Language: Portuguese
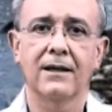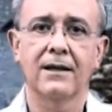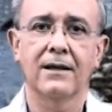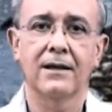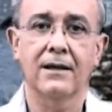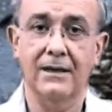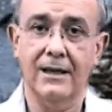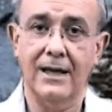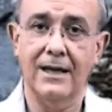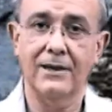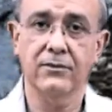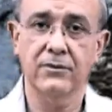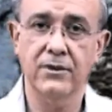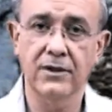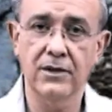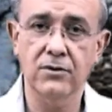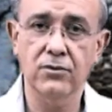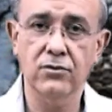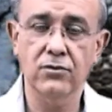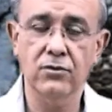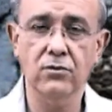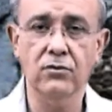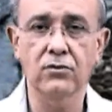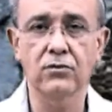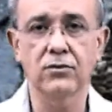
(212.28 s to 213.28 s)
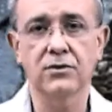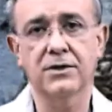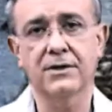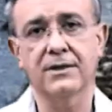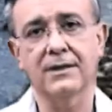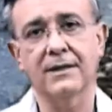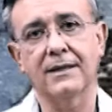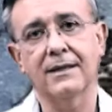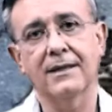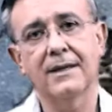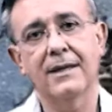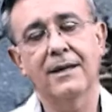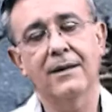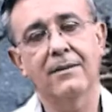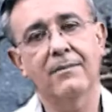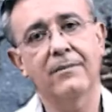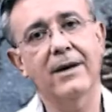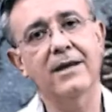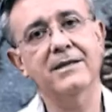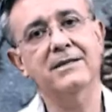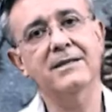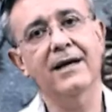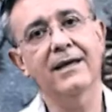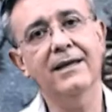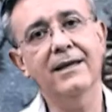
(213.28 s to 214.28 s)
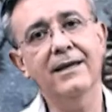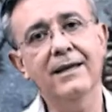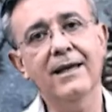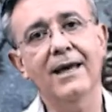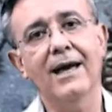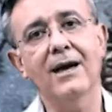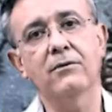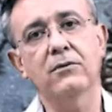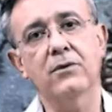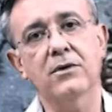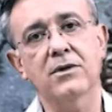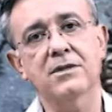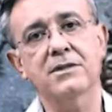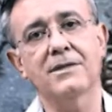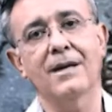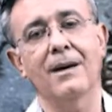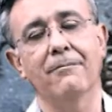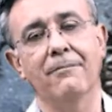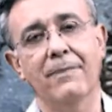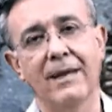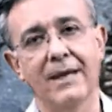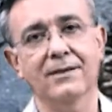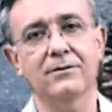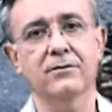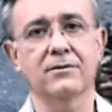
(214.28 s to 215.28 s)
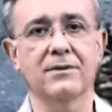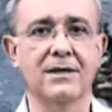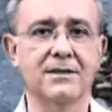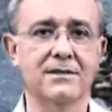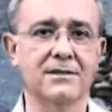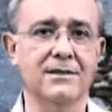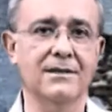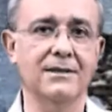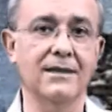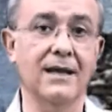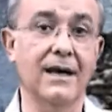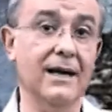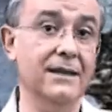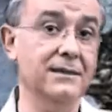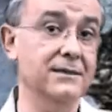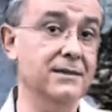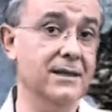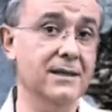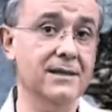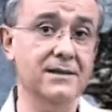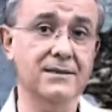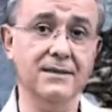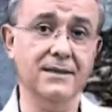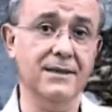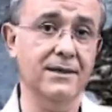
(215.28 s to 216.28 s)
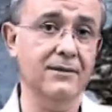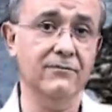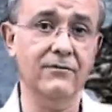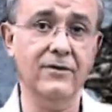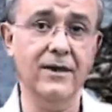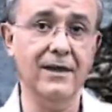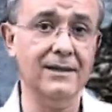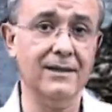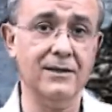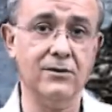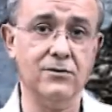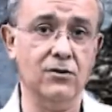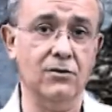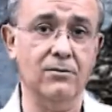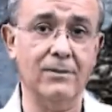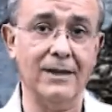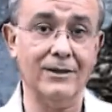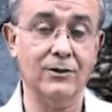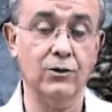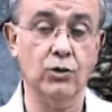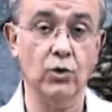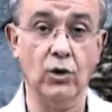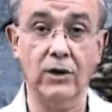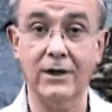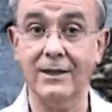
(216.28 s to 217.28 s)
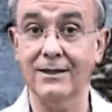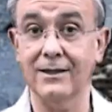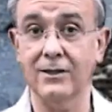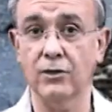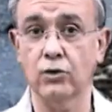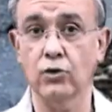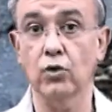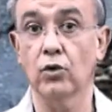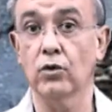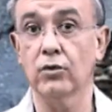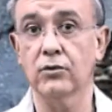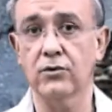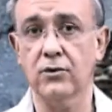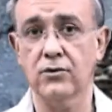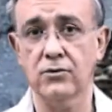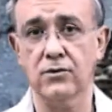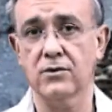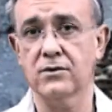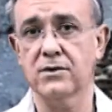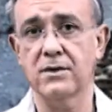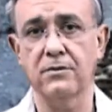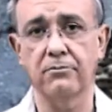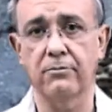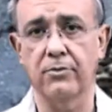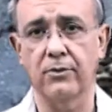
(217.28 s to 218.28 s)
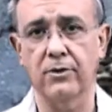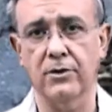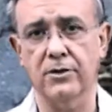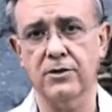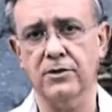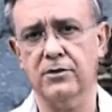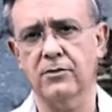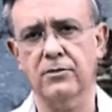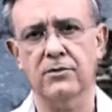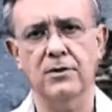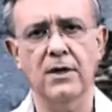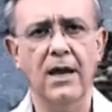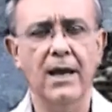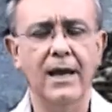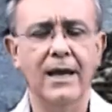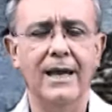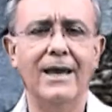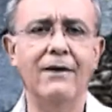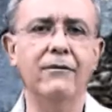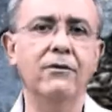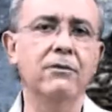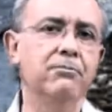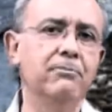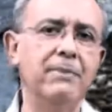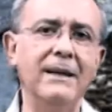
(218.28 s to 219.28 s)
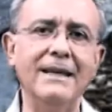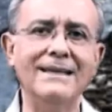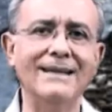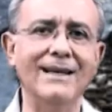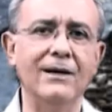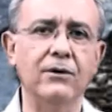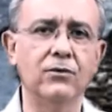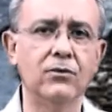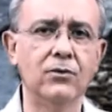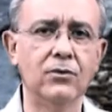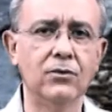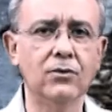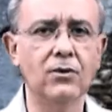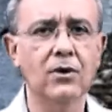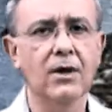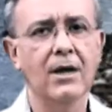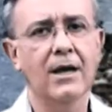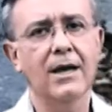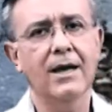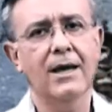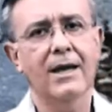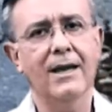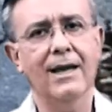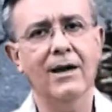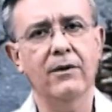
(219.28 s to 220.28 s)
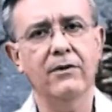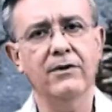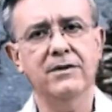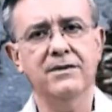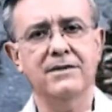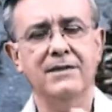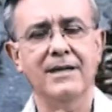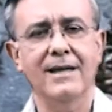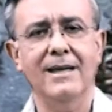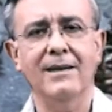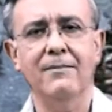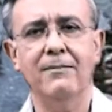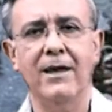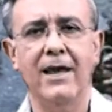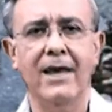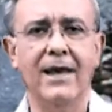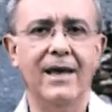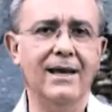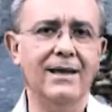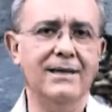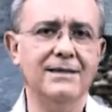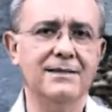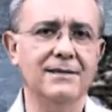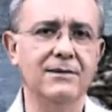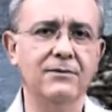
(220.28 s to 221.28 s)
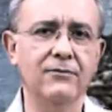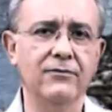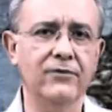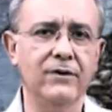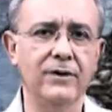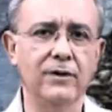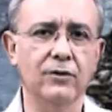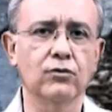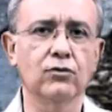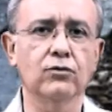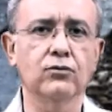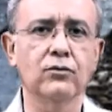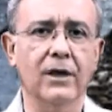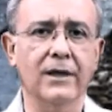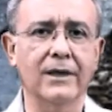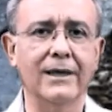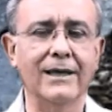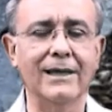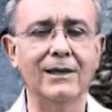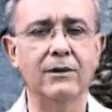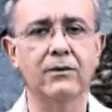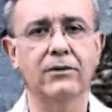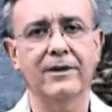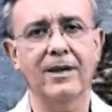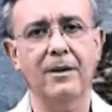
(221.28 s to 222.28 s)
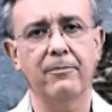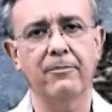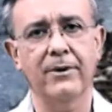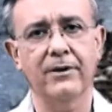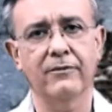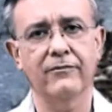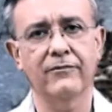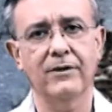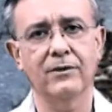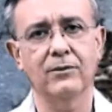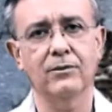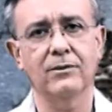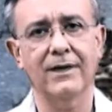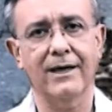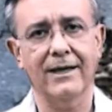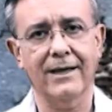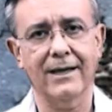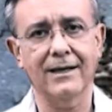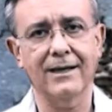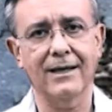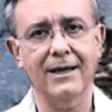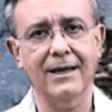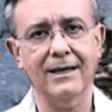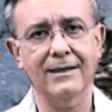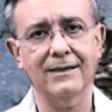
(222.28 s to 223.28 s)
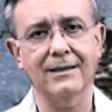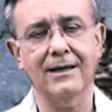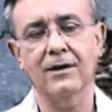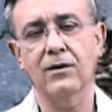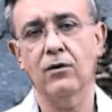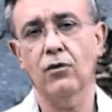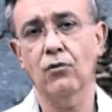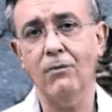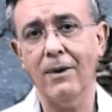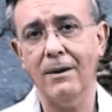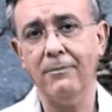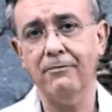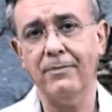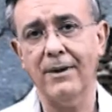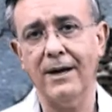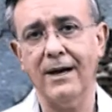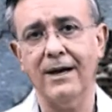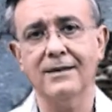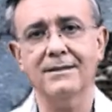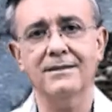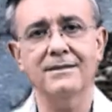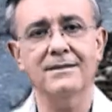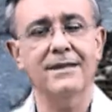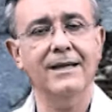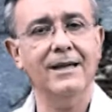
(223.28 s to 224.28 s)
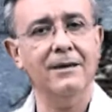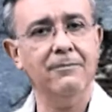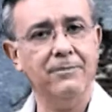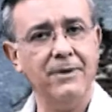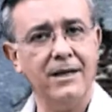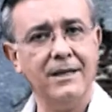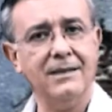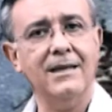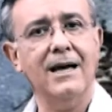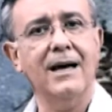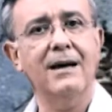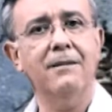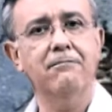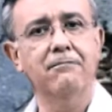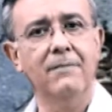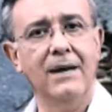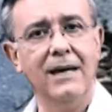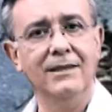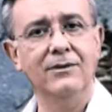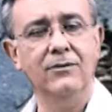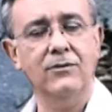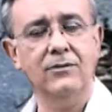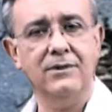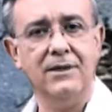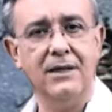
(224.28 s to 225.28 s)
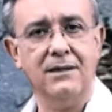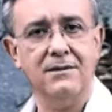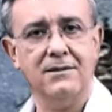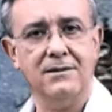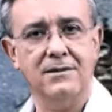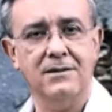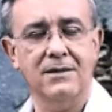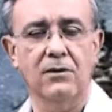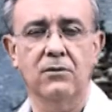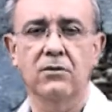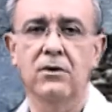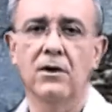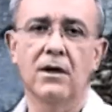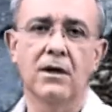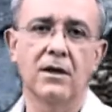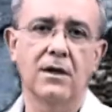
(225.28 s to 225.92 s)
Claro que isso custa, mas aí é o orçamento da cidade, esse que vem da somatória de todos os impostos, é o IPTU, é o ICMS, enfim, tudo aquilo que a prefeitura arrecada, uma parte é para dar manutenção